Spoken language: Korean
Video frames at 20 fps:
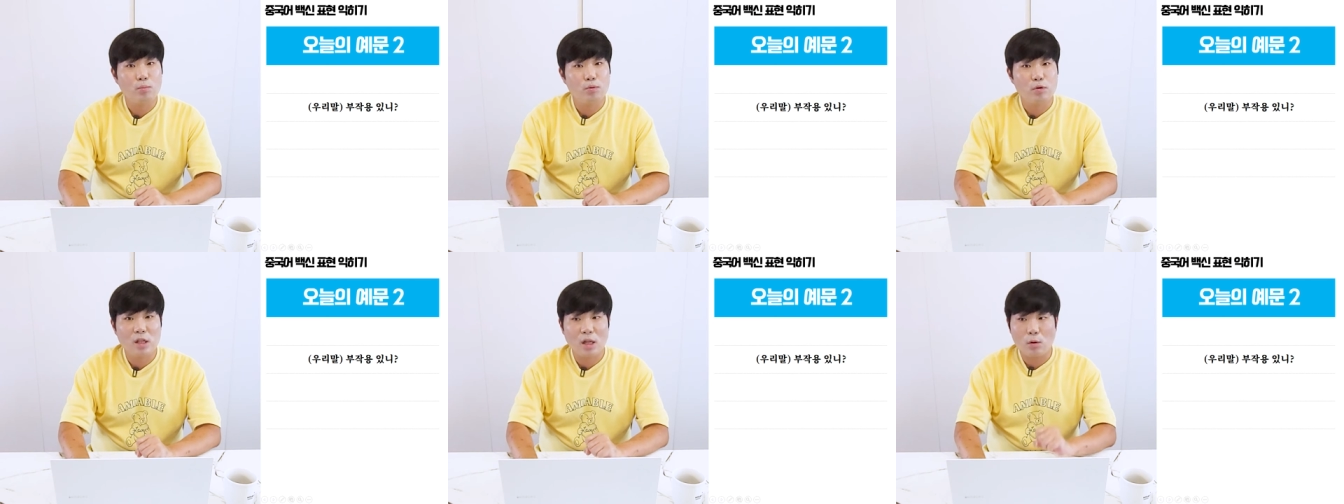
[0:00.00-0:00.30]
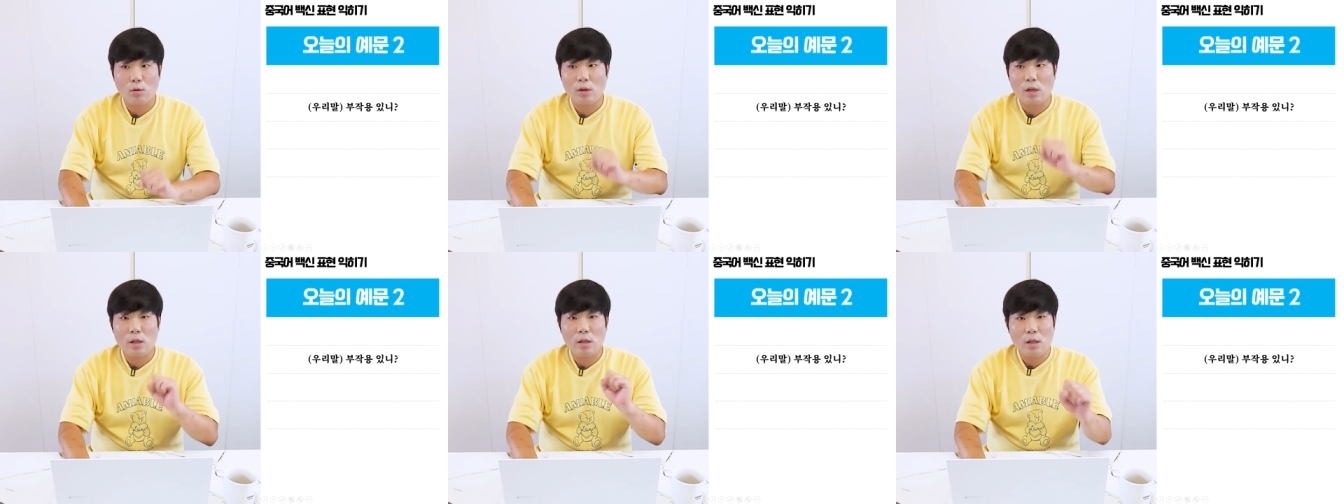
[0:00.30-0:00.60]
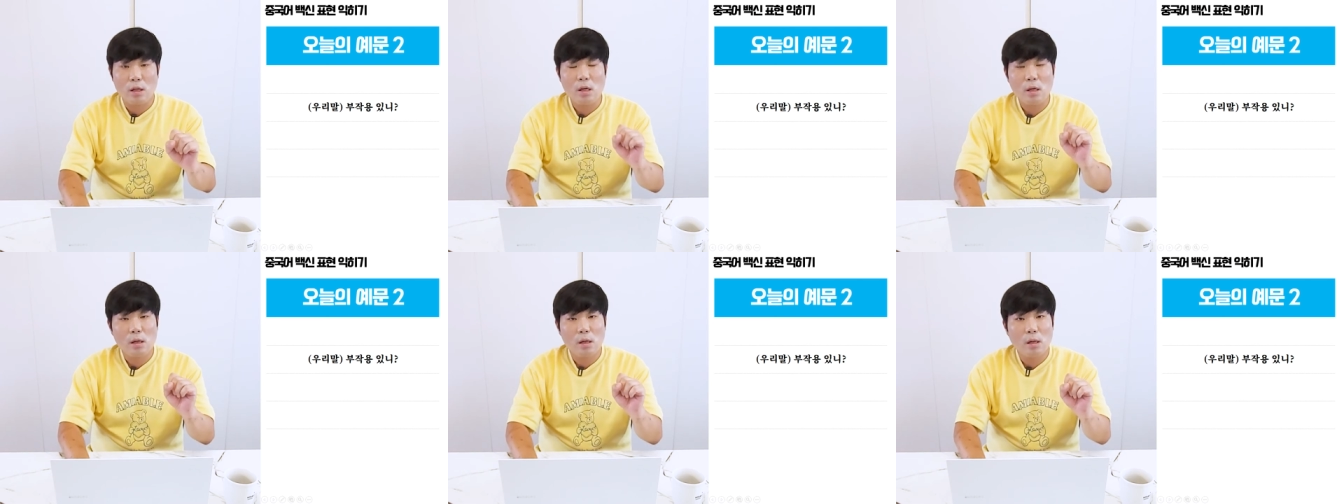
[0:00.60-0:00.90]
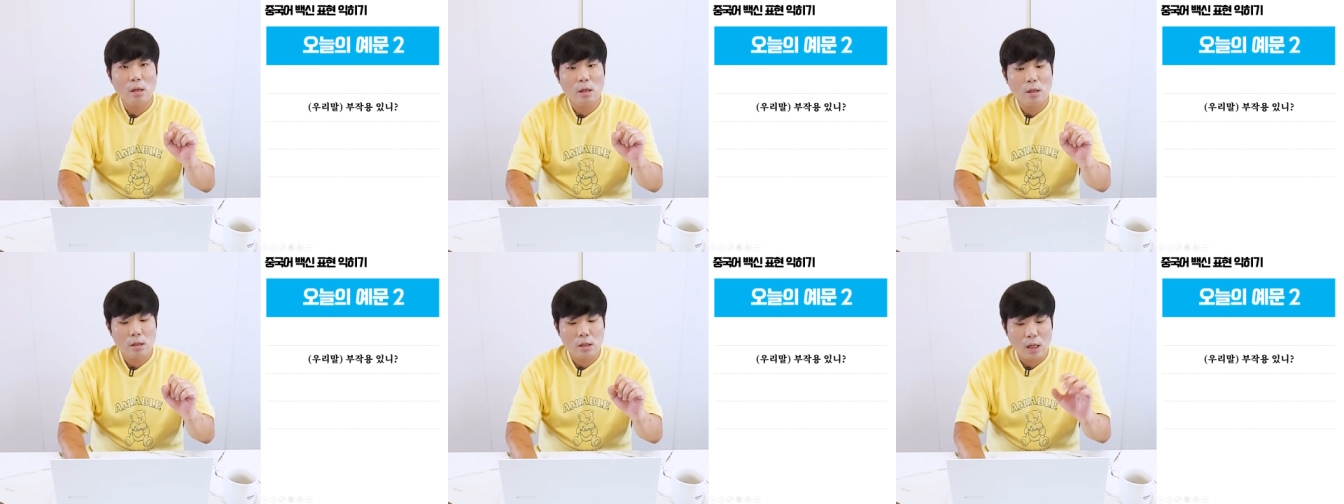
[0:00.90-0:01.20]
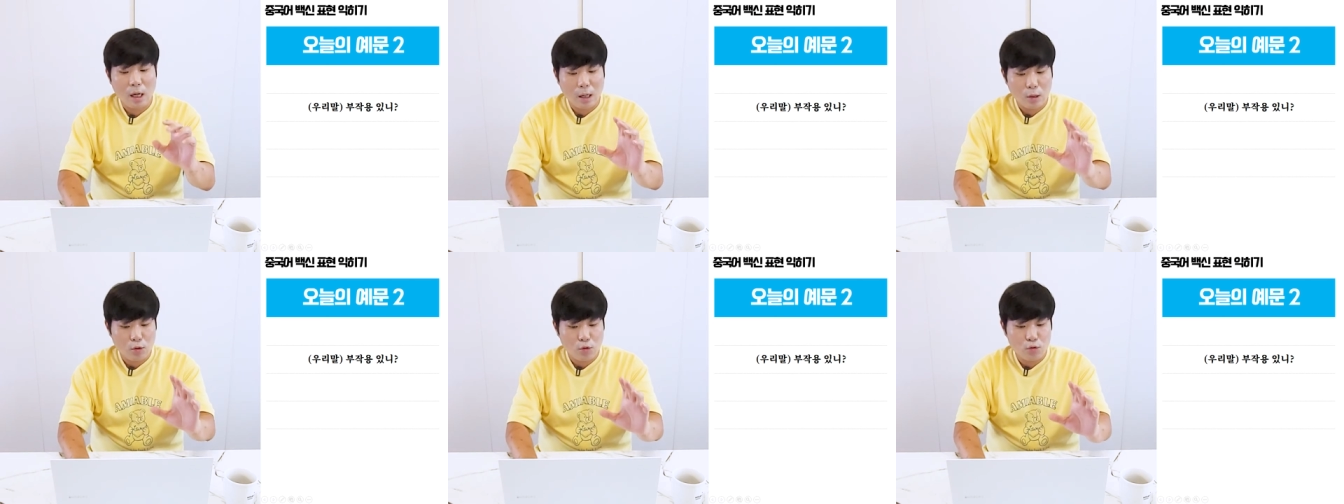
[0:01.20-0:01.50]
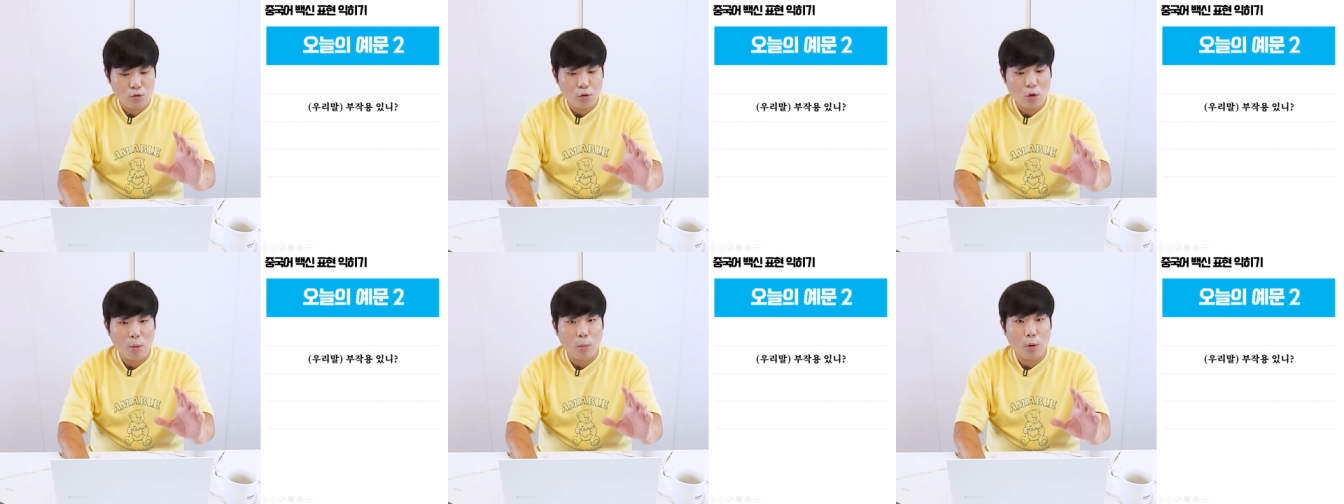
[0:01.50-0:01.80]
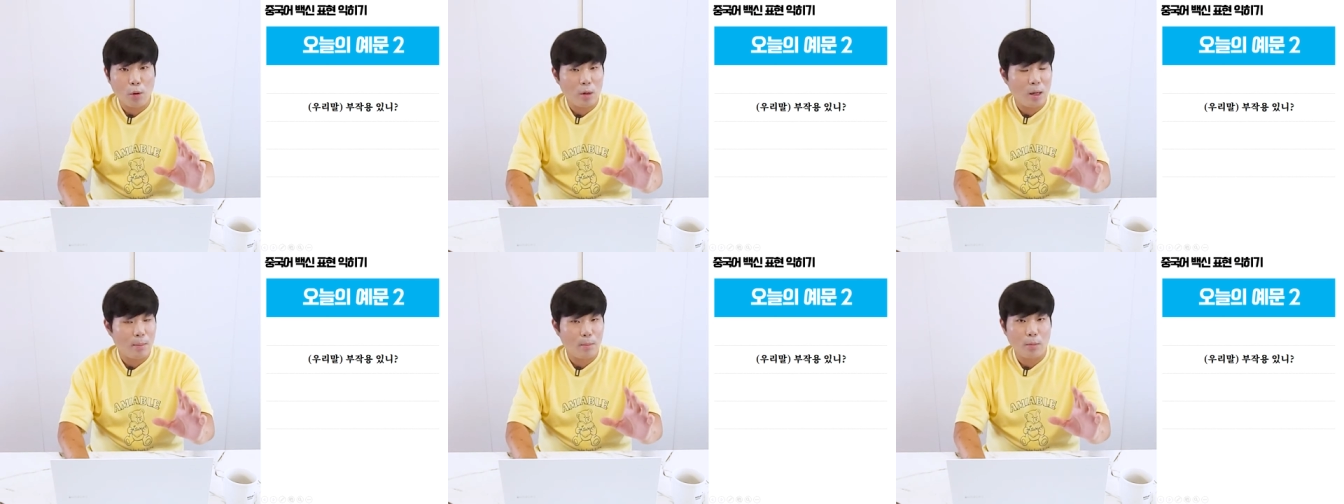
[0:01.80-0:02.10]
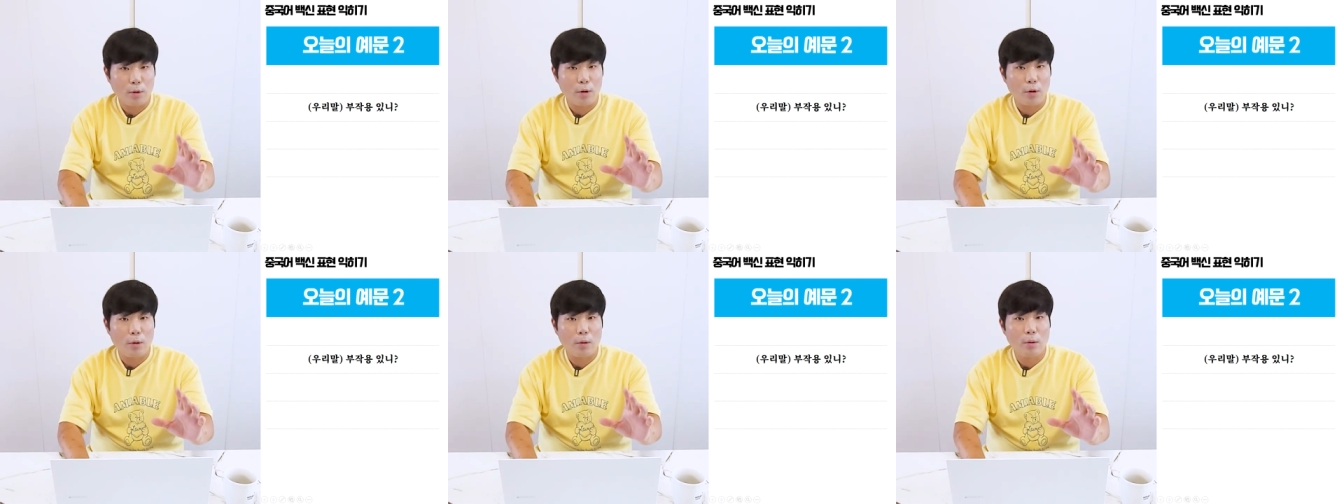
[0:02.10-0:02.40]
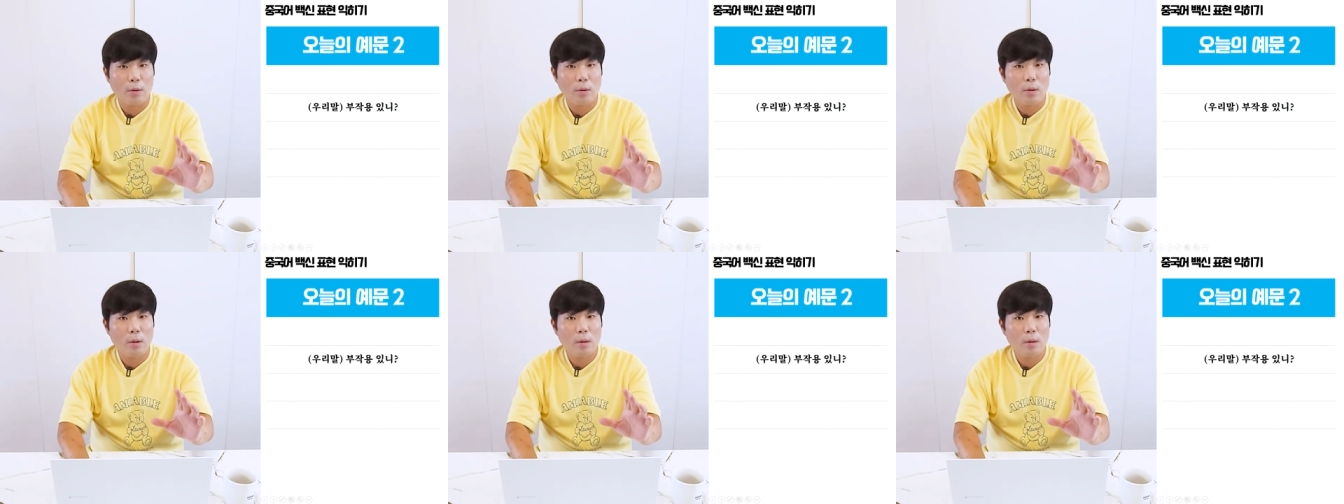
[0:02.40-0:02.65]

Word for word: 부작용이 있니? 자, 주어 보여 안 보여?